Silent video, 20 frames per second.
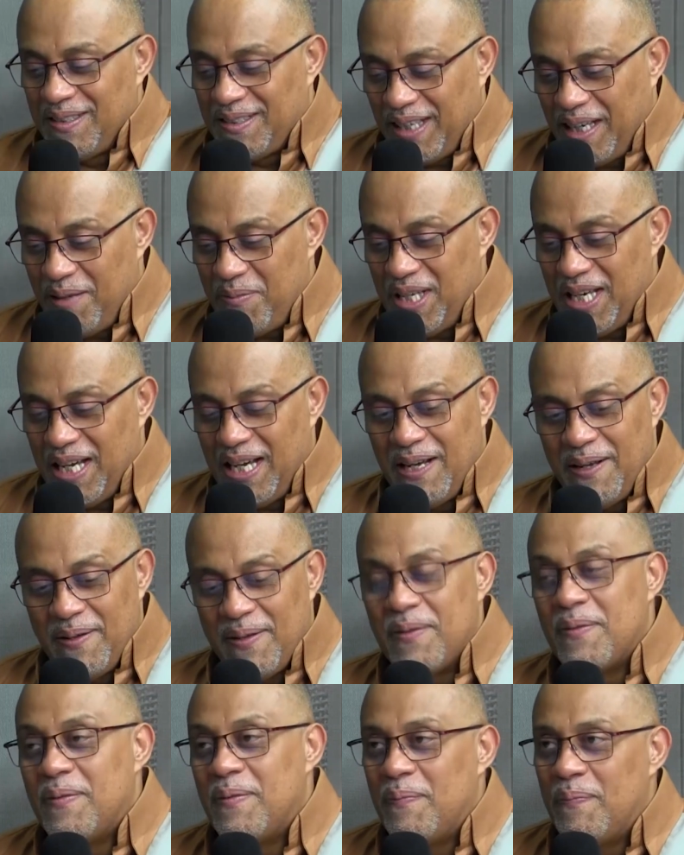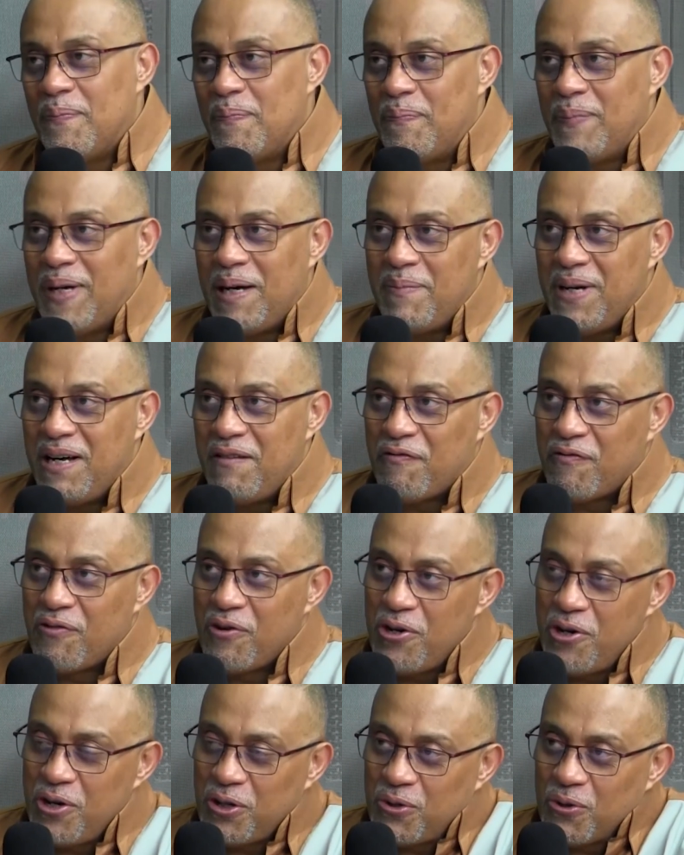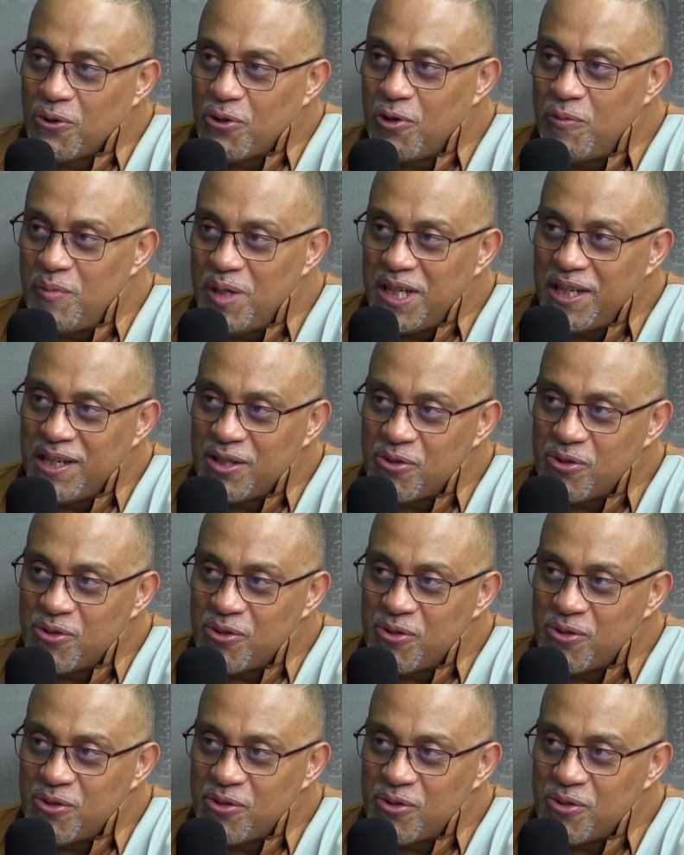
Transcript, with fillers: Très bien, Mama Flore tokomina